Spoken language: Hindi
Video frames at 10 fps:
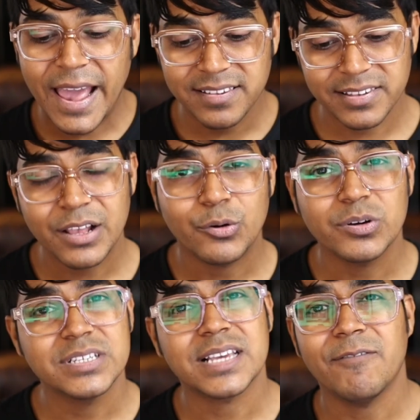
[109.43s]
ऐसे
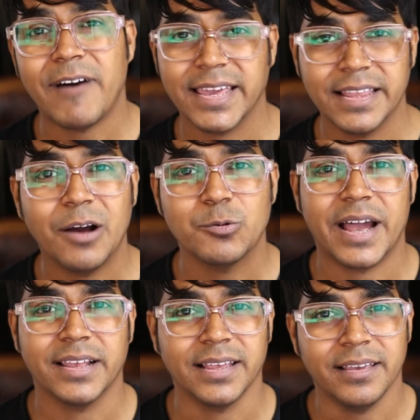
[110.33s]
लोग इसका फ़ायदा
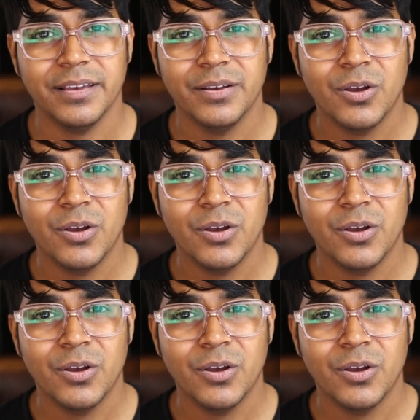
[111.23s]
उठाते हैं